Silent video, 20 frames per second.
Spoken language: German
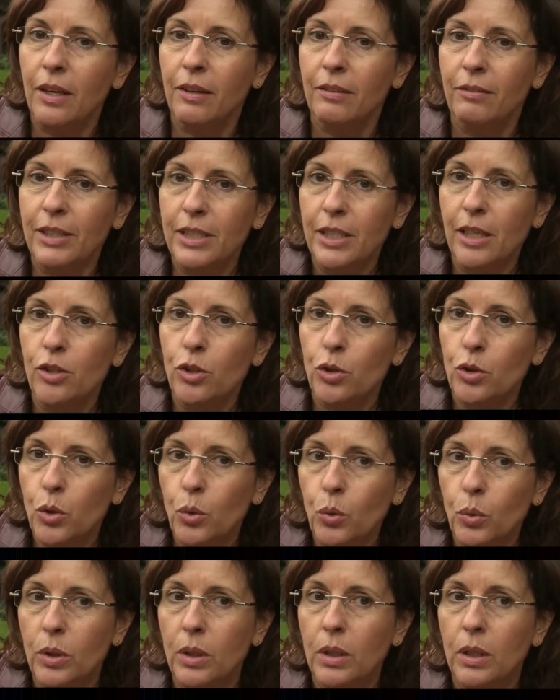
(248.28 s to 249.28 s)
Was also
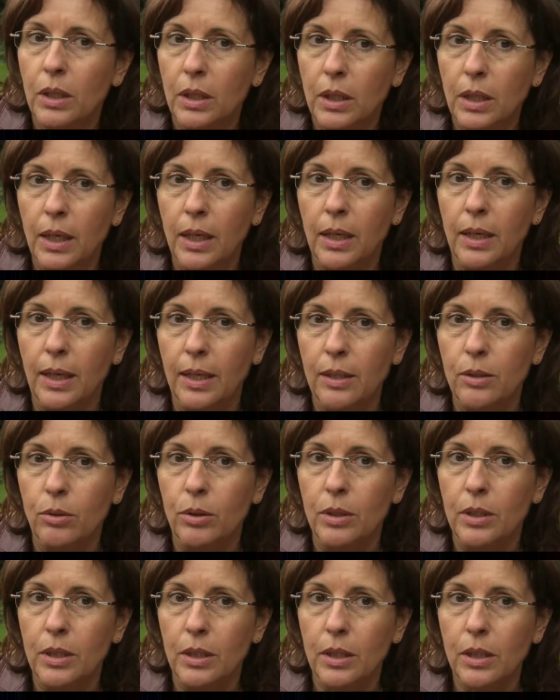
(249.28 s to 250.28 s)
tun? Ja, also
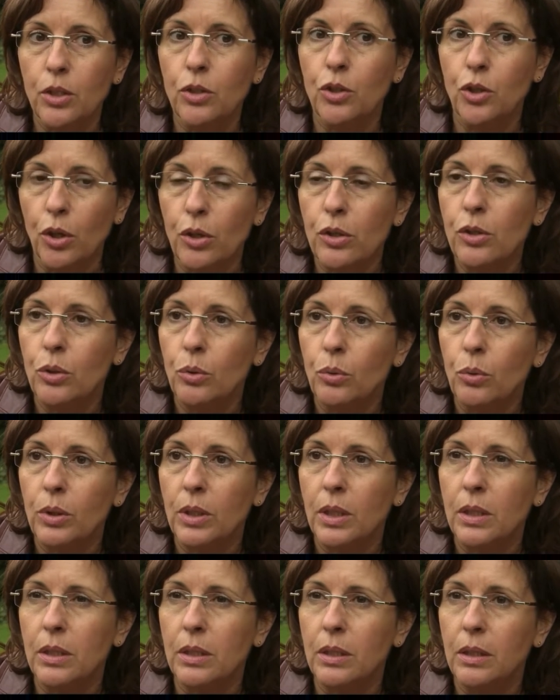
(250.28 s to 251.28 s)
es ist schon so,
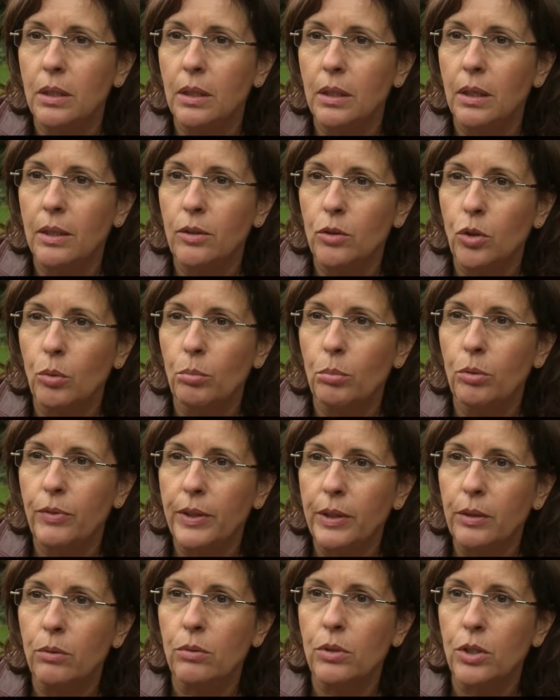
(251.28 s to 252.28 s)
dass die
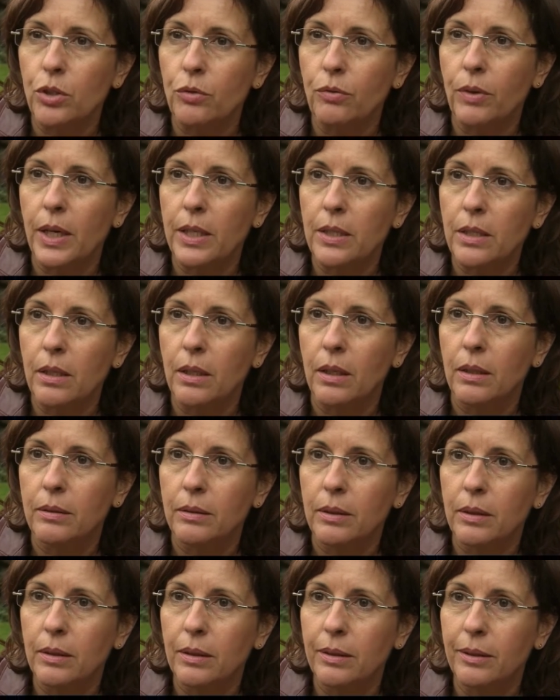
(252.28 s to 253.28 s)
Atombewegung sich weiter
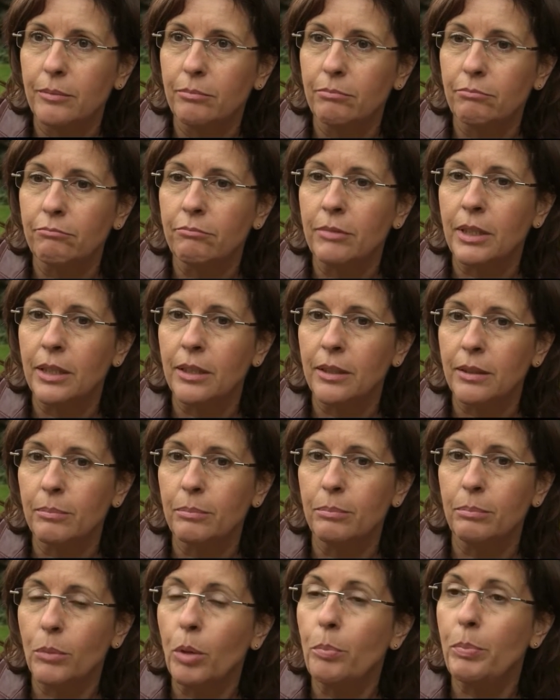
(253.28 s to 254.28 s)
ähm,
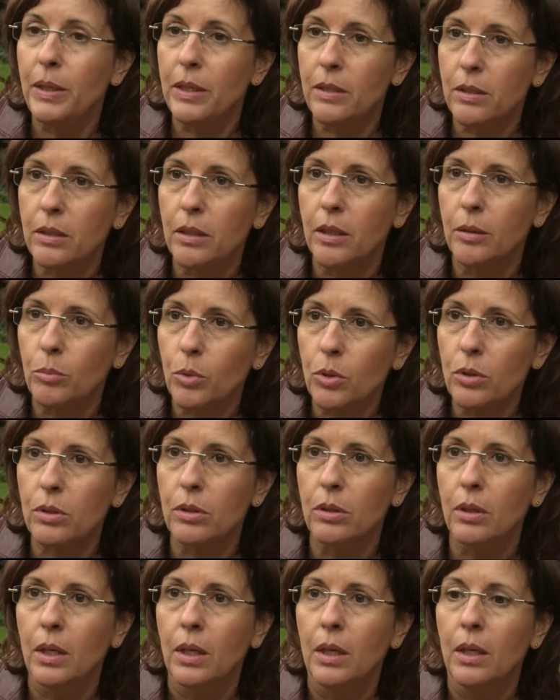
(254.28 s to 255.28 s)
mobilisieren
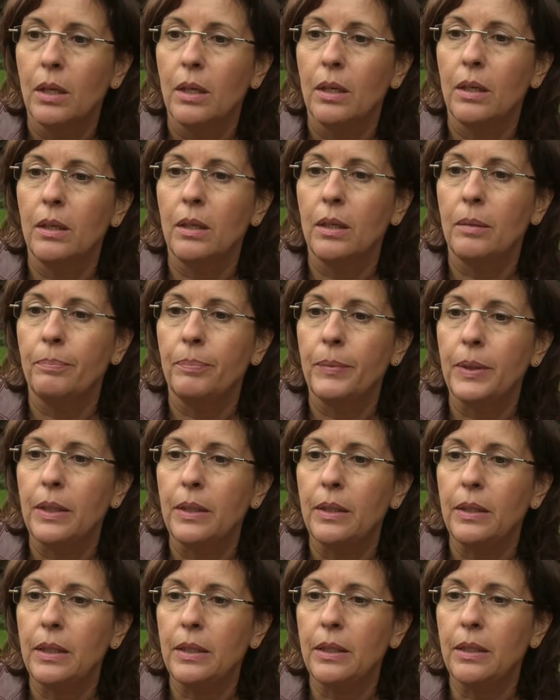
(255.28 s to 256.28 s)
muss. Ähm,
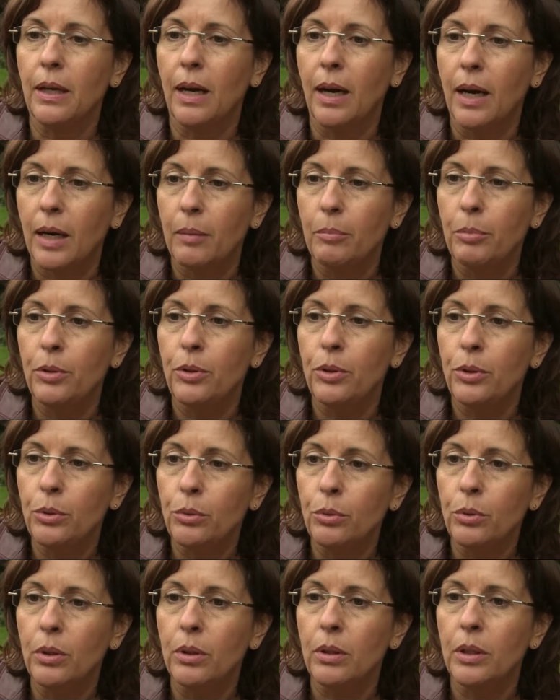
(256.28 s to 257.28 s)
ich habe
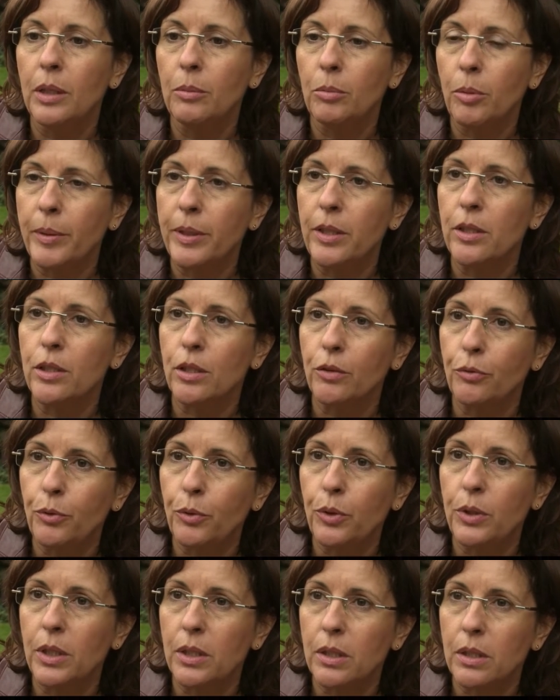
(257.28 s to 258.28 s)
nur im Moment das
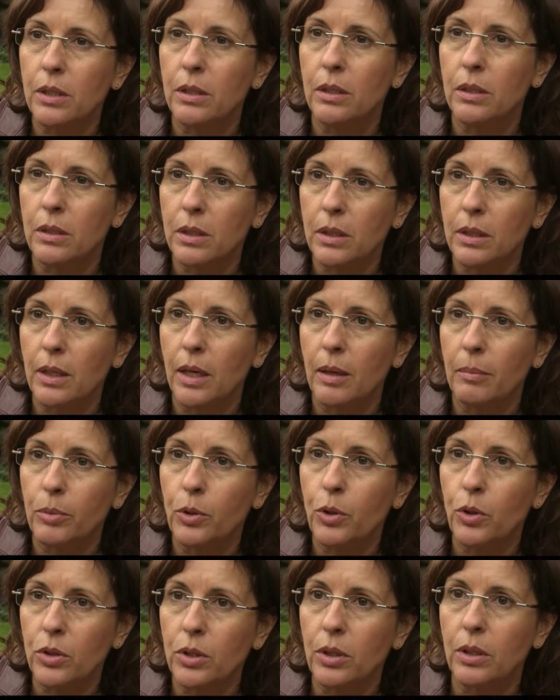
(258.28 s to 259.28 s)
Gefühl, dass sie am
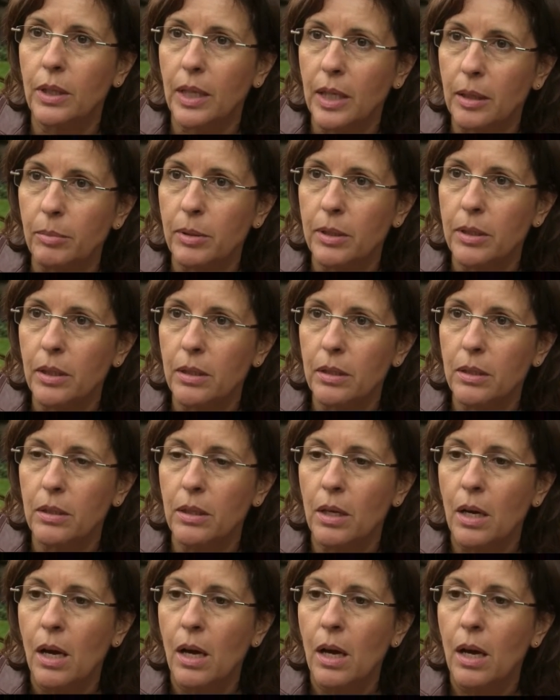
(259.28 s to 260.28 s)
kürzeren Hebel sitzt.
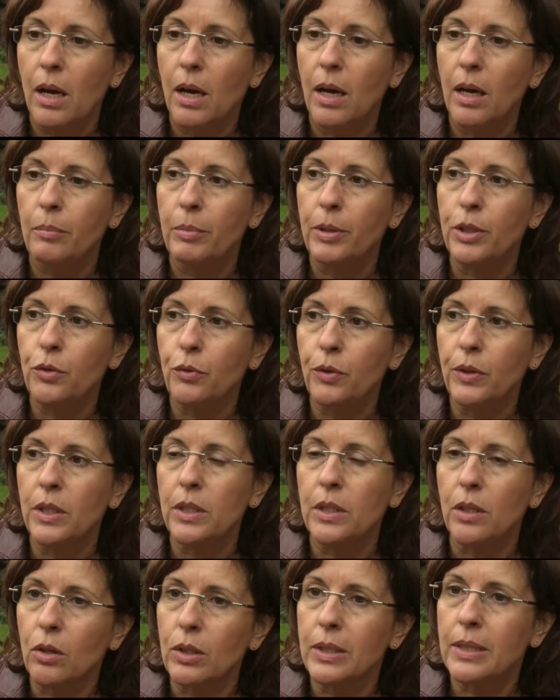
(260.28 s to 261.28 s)
Aber ich finde
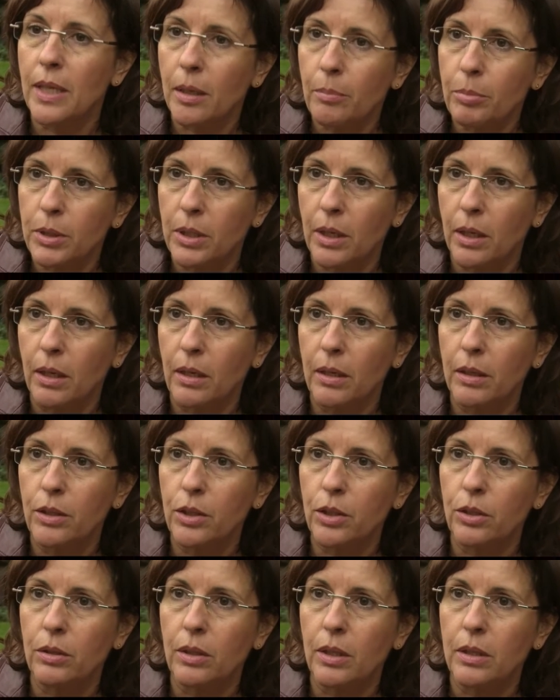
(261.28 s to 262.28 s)
es auch sehr
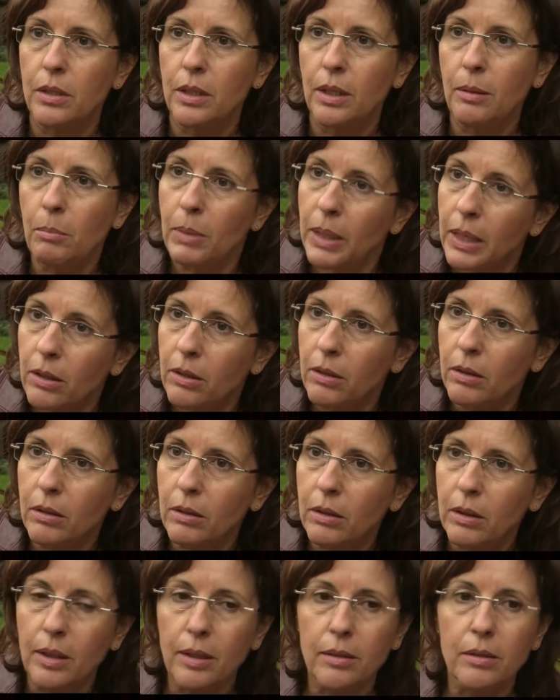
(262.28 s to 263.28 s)
bedenklich, dass die
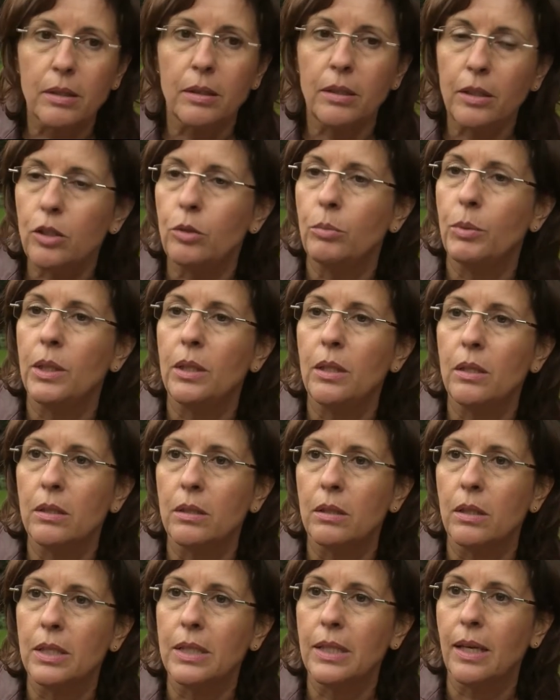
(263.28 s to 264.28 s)
Medien jetzt nicht mehr
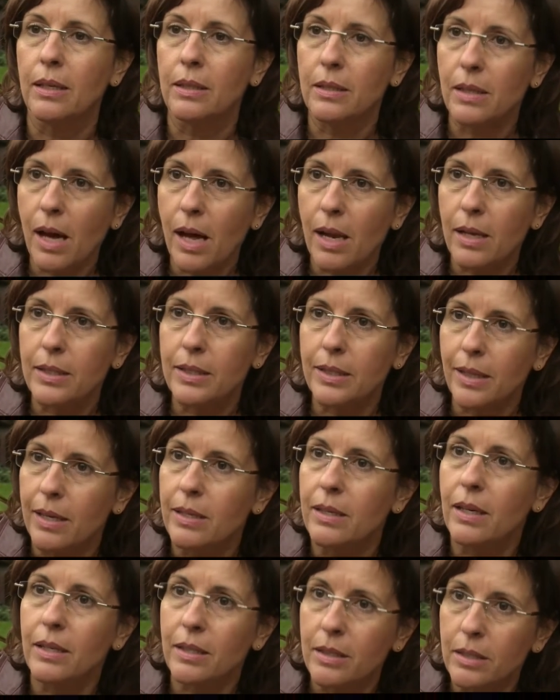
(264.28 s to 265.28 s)
diesen Skandal
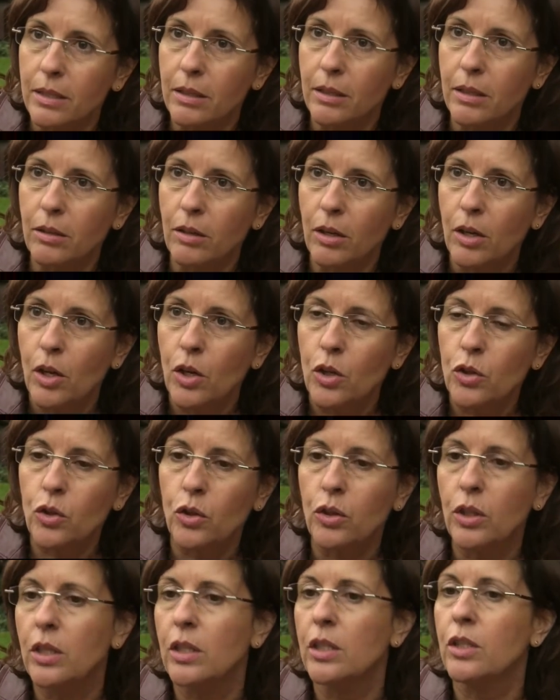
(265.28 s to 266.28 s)
skandalisieren,
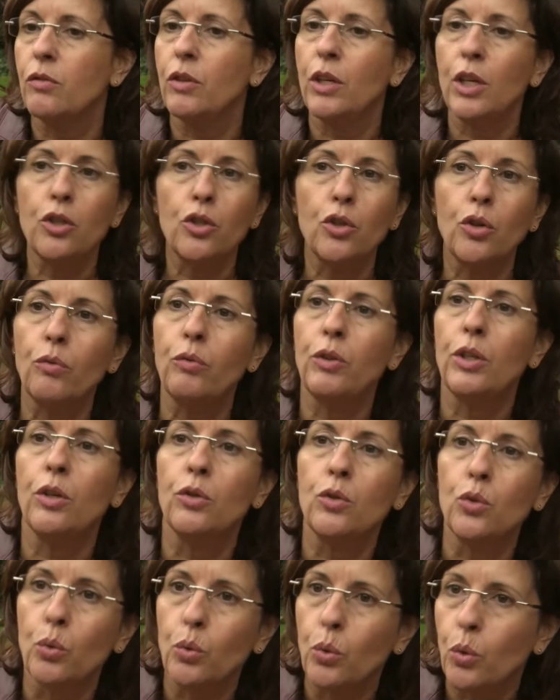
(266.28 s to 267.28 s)
sondern dass wir jetzt schon
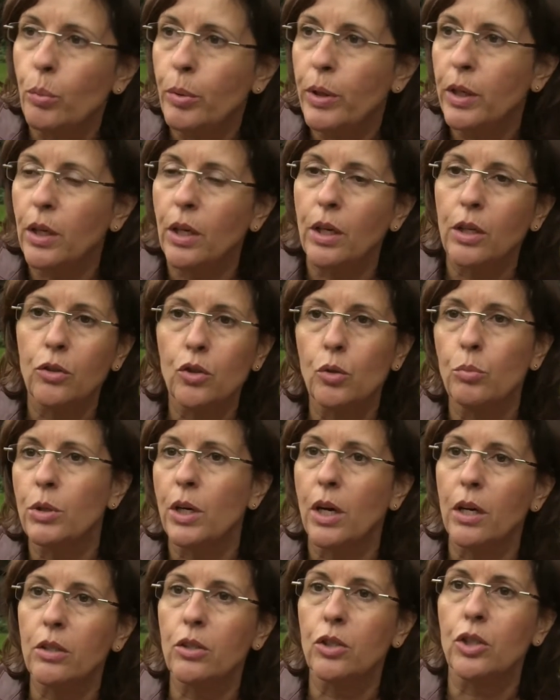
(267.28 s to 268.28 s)
wieder zu, übergehen zum
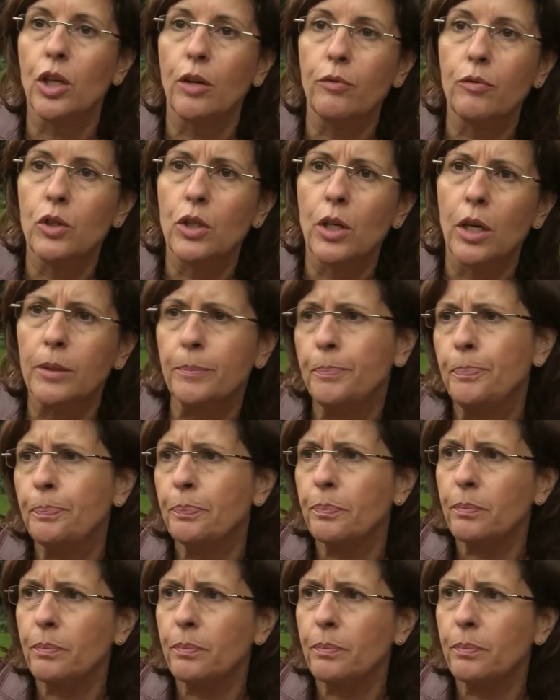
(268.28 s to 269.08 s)
Tagesgeschäft und sagen,